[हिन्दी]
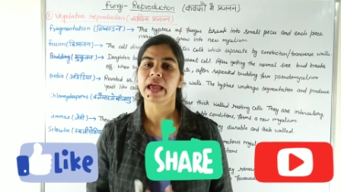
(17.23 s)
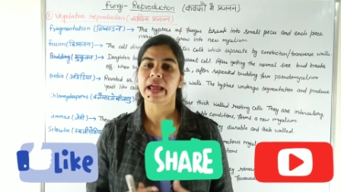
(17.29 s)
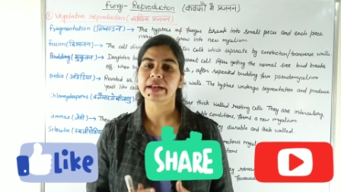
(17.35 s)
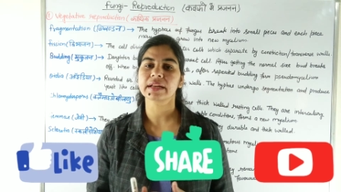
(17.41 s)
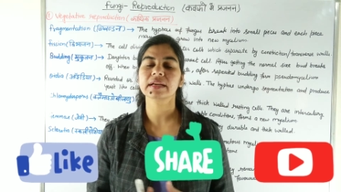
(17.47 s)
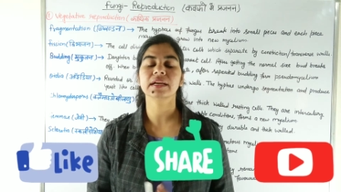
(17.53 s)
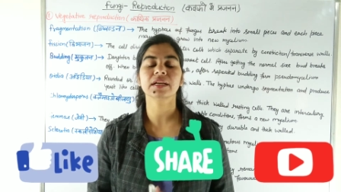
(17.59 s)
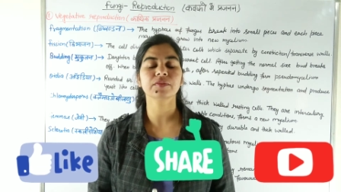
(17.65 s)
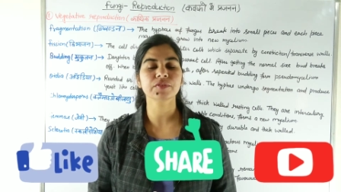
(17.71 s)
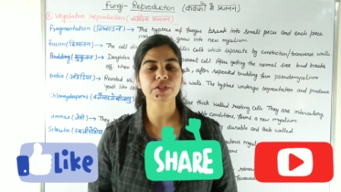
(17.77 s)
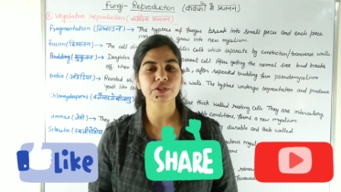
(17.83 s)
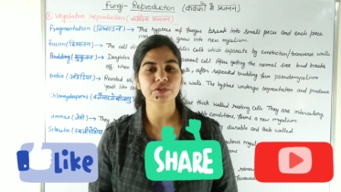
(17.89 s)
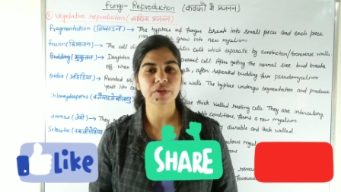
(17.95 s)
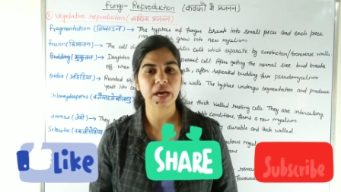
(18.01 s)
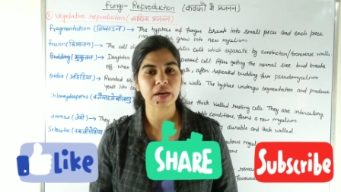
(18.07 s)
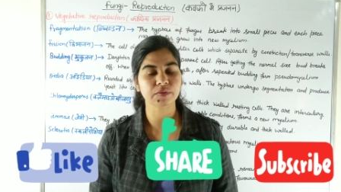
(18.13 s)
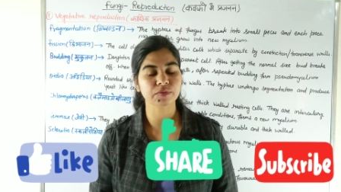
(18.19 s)
एंड अगर
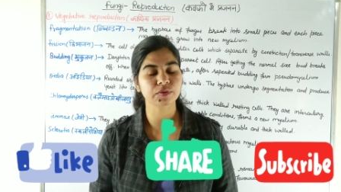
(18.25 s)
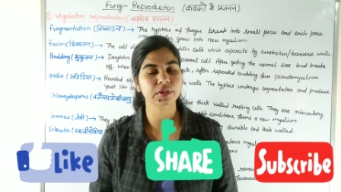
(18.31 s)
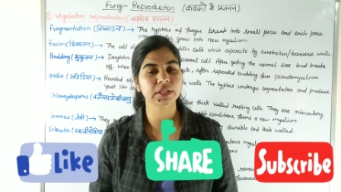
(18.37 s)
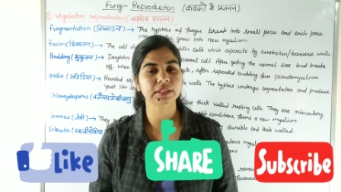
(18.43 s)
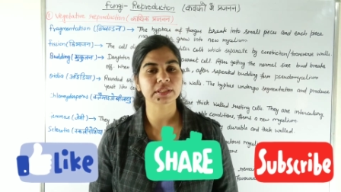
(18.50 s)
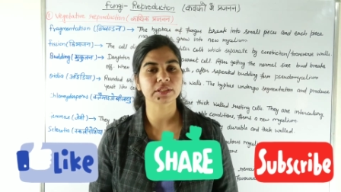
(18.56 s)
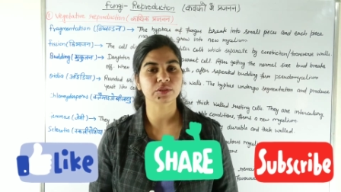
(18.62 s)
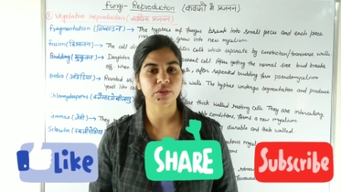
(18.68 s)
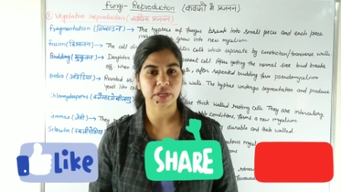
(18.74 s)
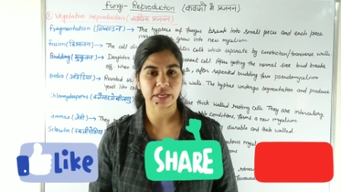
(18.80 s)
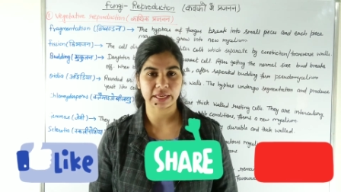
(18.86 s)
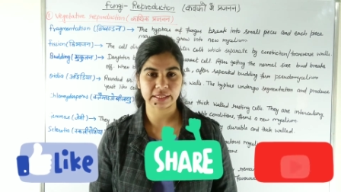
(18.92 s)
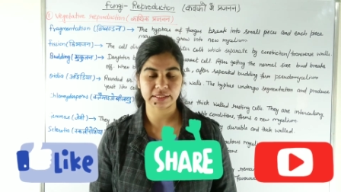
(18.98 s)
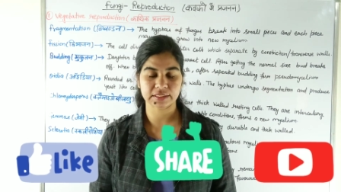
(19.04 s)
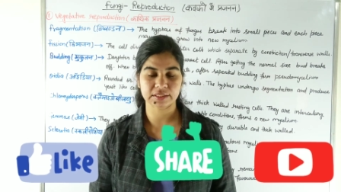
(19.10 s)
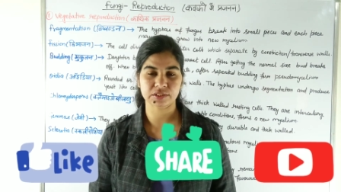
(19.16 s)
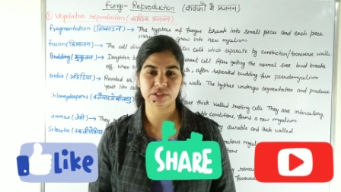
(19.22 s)
वीडियो हेल्पफुल लगती है तो
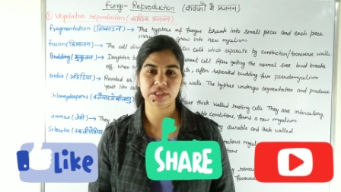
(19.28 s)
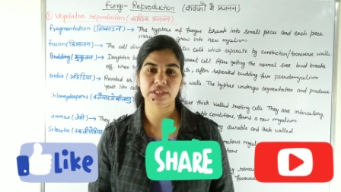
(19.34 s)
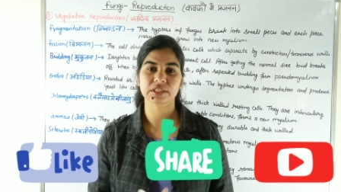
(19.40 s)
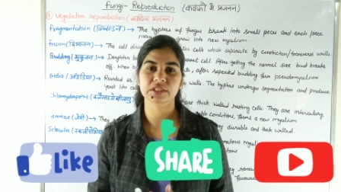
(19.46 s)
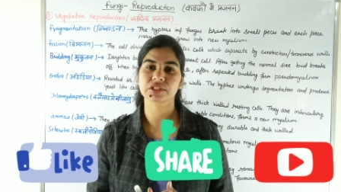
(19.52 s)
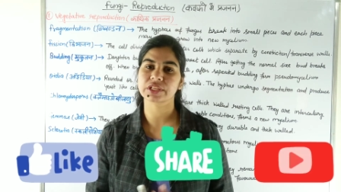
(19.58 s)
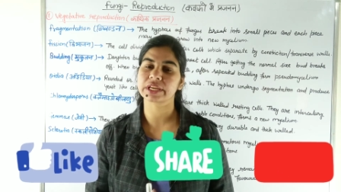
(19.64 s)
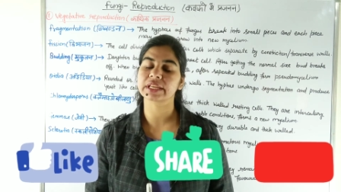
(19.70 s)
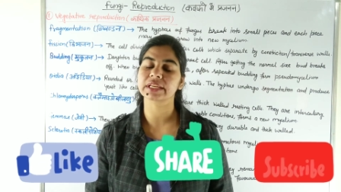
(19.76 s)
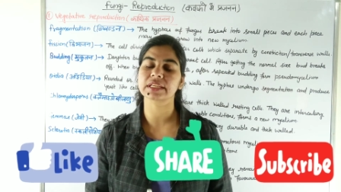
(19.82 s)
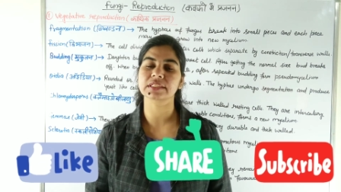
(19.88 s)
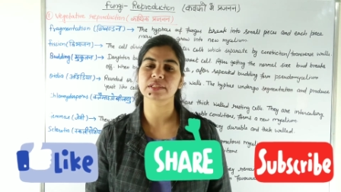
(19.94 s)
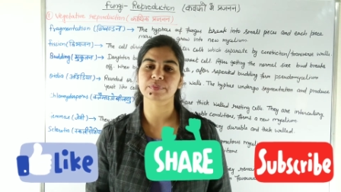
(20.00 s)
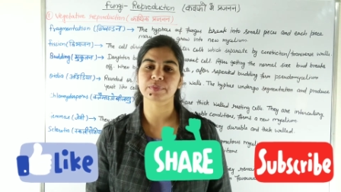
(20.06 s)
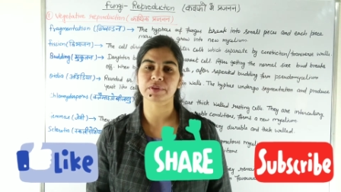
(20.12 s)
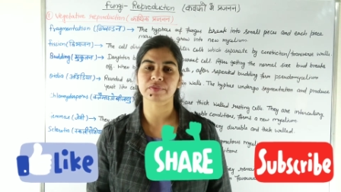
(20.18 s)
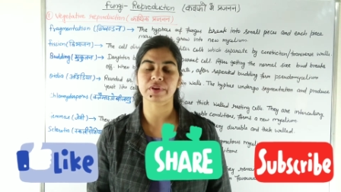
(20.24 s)
लाइक कीजिए शेयर
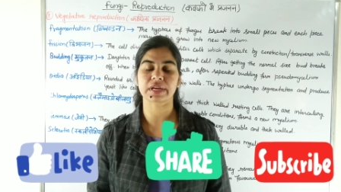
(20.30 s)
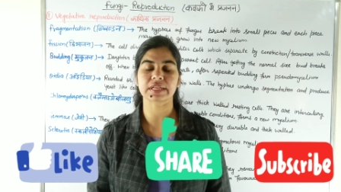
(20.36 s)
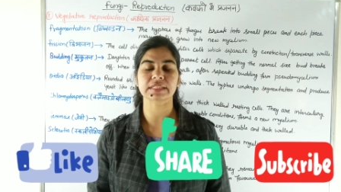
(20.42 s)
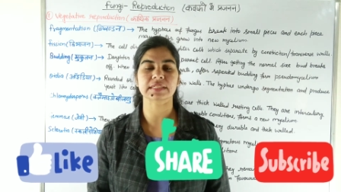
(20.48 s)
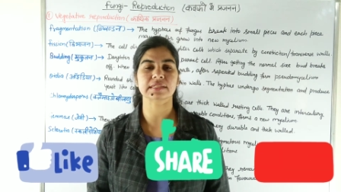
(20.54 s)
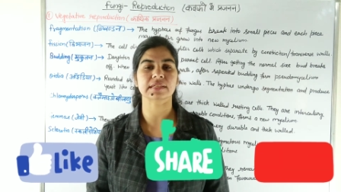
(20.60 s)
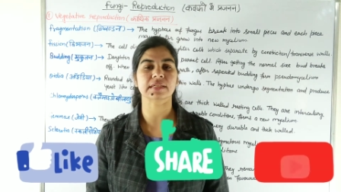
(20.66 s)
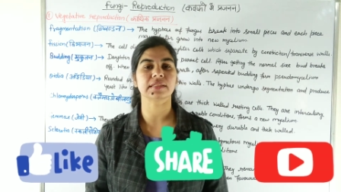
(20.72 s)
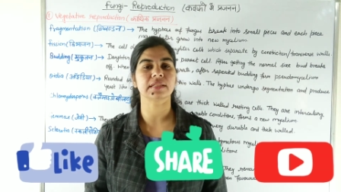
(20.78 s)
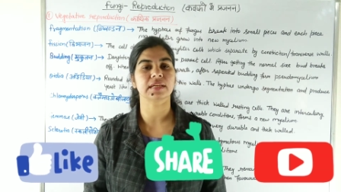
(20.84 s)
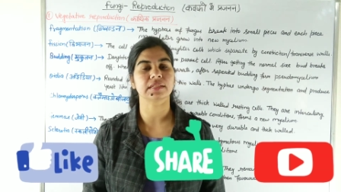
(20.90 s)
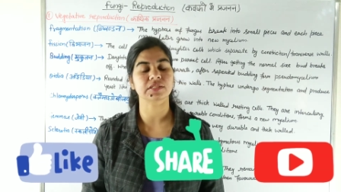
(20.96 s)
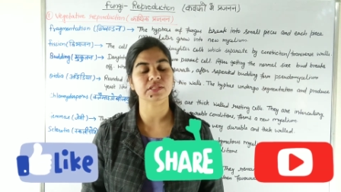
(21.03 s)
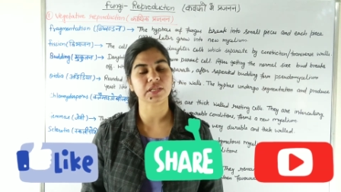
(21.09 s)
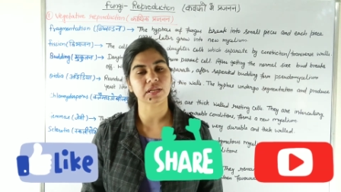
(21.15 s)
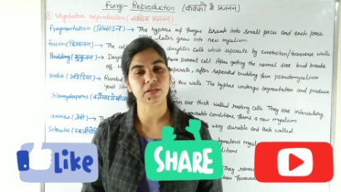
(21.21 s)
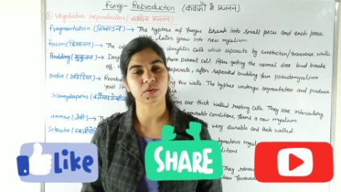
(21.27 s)
कीजिए अपने फ्रेंड्स के साथ
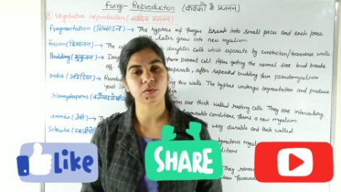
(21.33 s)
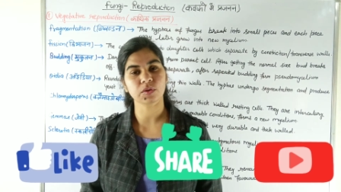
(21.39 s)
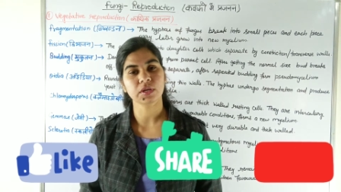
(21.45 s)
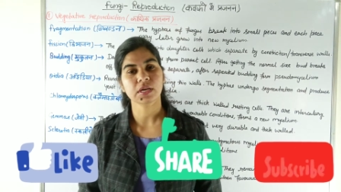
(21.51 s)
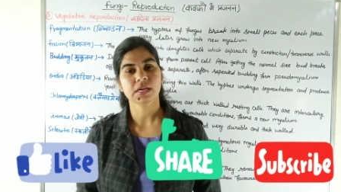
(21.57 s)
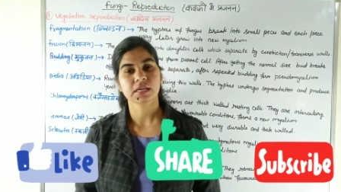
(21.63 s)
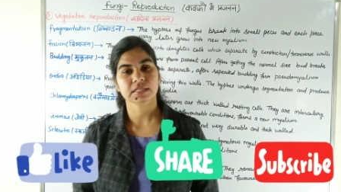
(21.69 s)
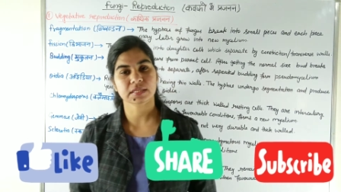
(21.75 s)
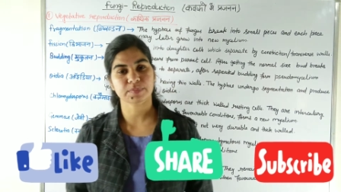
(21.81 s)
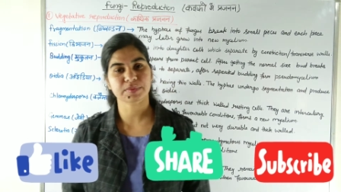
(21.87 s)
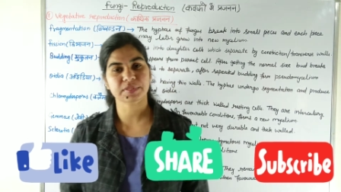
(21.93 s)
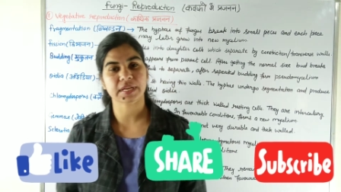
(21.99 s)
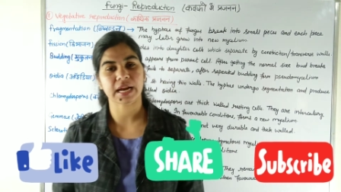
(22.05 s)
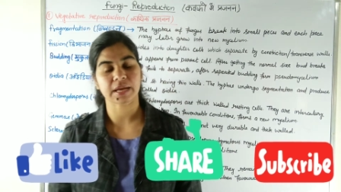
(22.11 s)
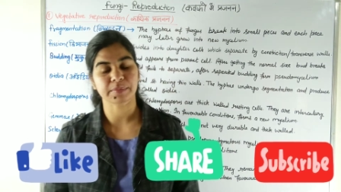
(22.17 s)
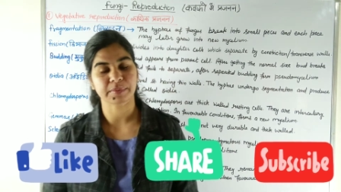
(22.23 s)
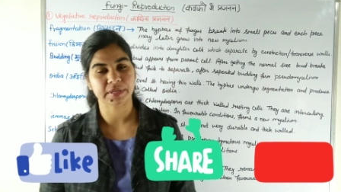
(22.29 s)
एंड चैनल को
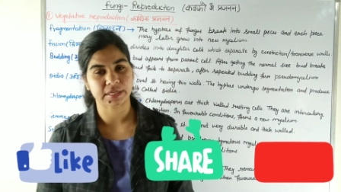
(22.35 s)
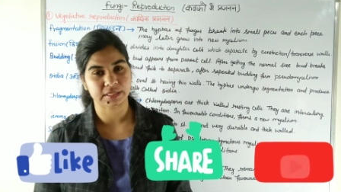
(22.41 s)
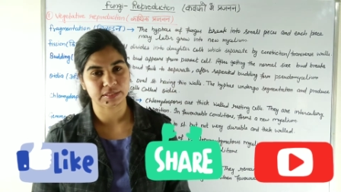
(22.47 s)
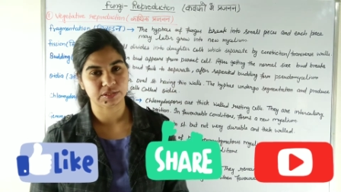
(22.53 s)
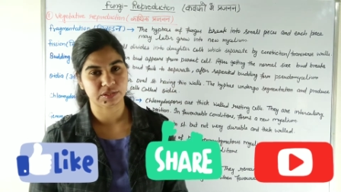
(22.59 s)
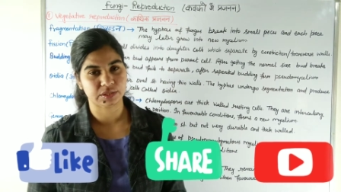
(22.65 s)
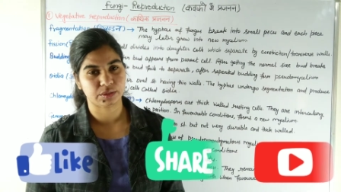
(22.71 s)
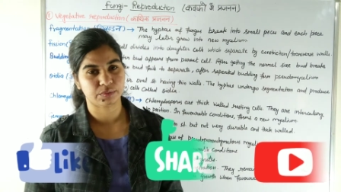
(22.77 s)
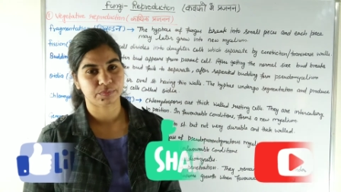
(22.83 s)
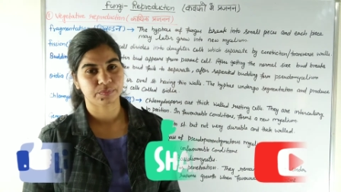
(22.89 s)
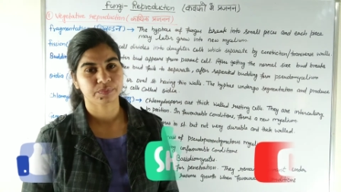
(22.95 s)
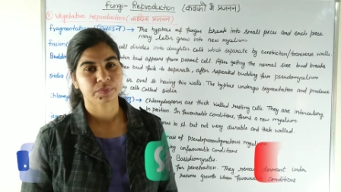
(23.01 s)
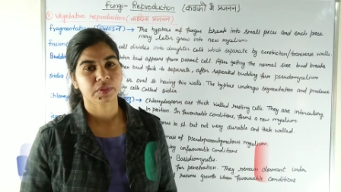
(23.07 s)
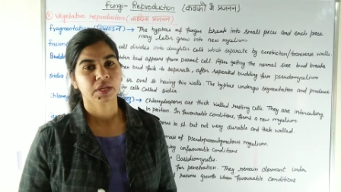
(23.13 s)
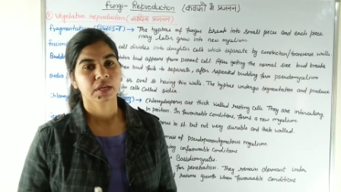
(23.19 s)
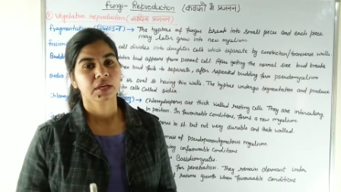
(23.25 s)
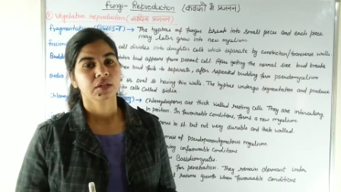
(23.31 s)
सब्सक्राइब कर लीजिए
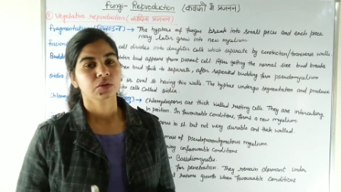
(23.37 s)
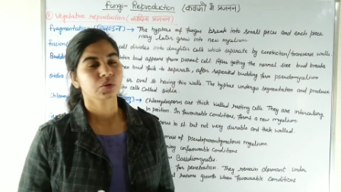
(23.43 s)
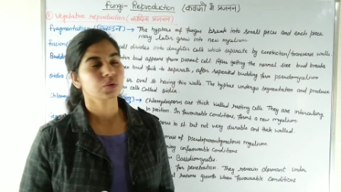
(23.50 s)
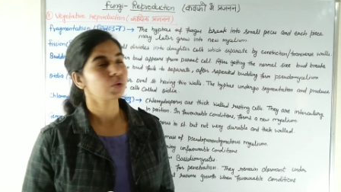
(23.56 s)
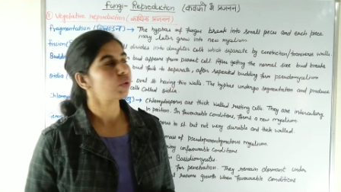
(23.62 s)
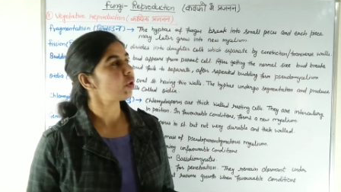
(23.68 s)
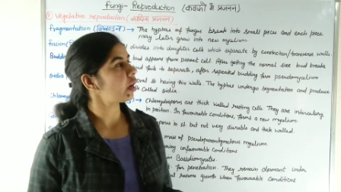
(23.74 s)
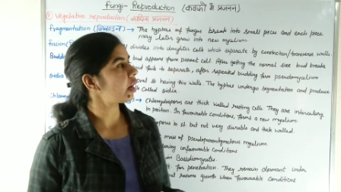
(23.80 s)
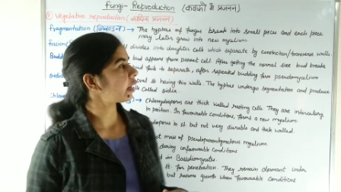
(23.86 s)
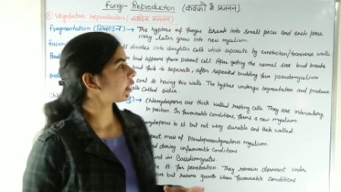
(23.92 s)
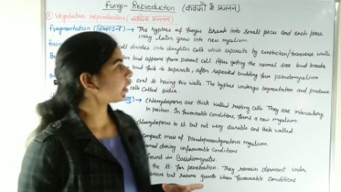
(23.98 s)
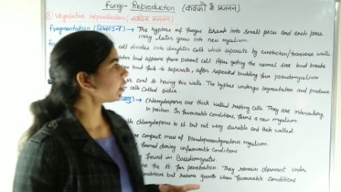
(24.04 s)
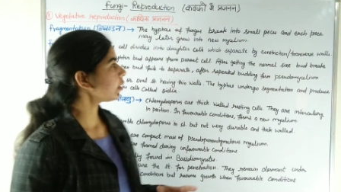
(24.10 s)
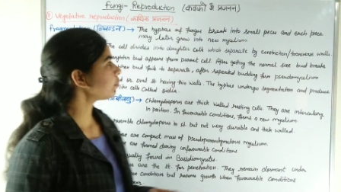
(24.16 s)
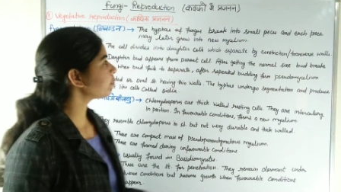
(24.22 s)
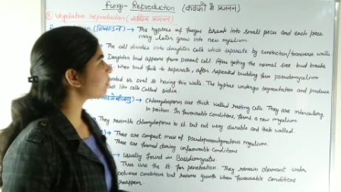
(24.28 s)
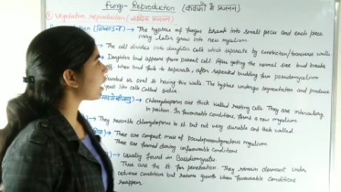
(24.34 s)
तो अगर
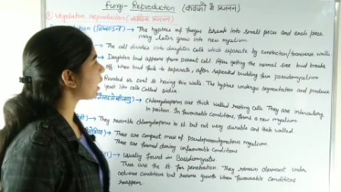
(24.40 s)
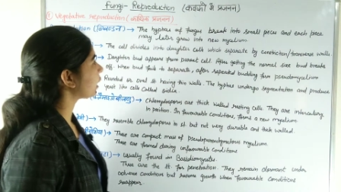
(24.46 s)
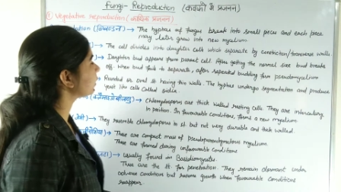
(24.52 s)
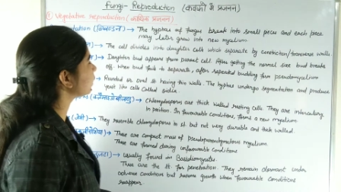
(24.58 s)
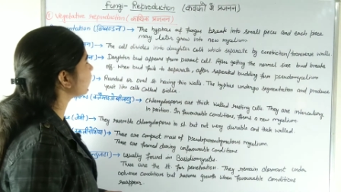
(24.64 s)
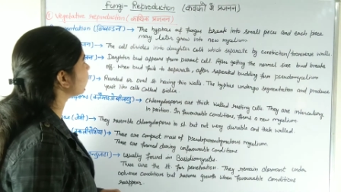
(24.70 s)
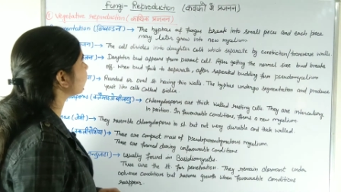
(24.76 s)
हम बात